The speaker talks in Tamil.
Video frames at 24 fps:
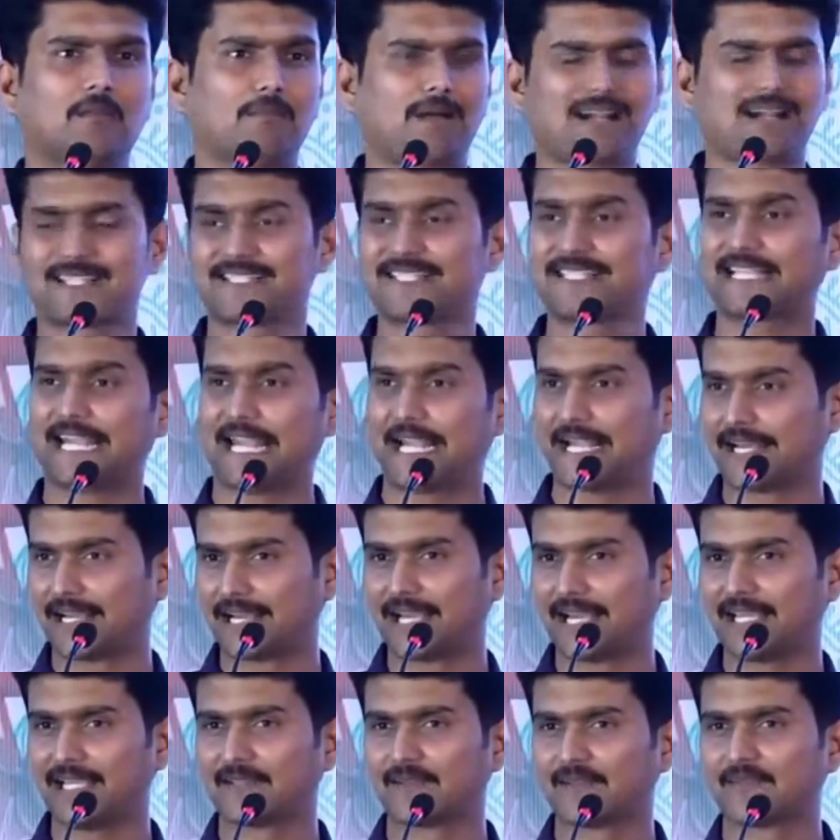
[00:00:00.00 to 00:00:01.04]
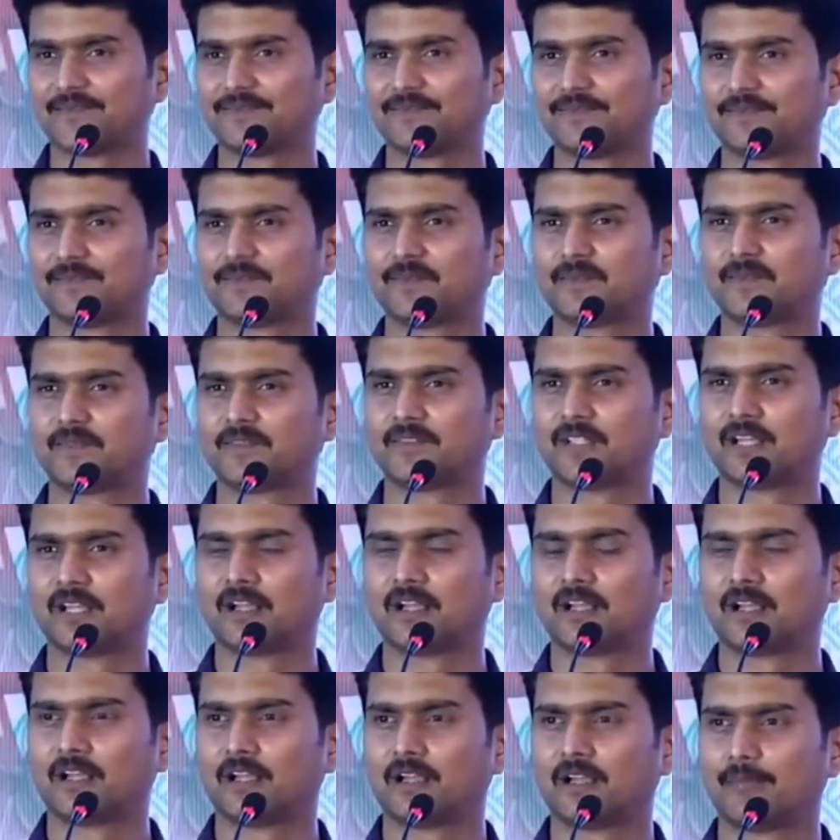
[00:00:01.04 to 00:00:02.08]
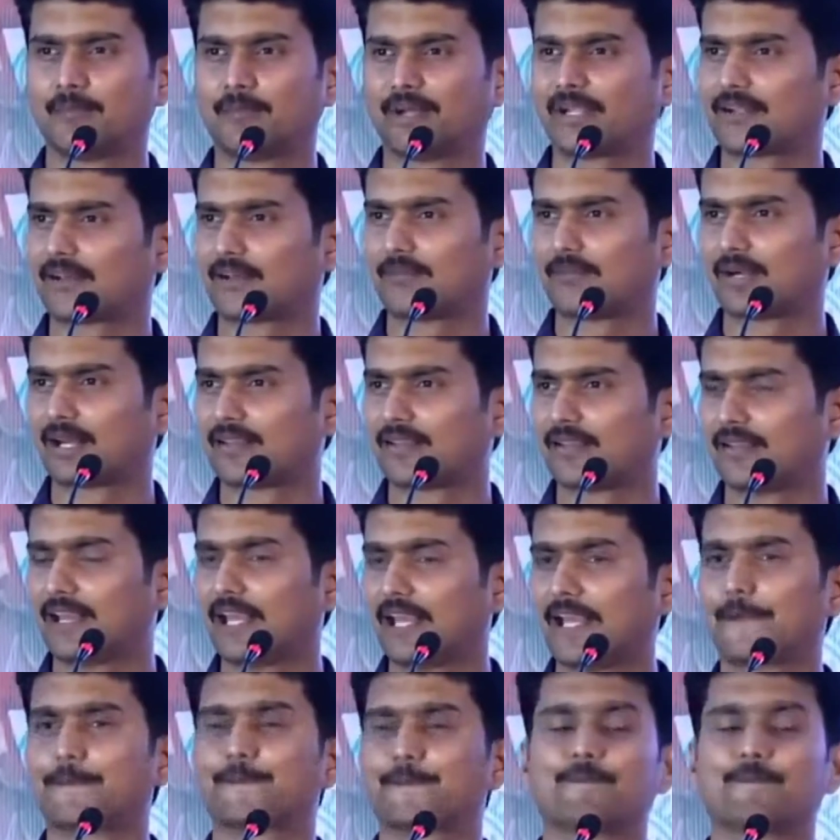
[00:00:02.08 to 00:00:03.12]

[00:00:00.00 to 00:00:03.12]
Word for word: மனசு கேட்கல பெற்ற மனதில்ல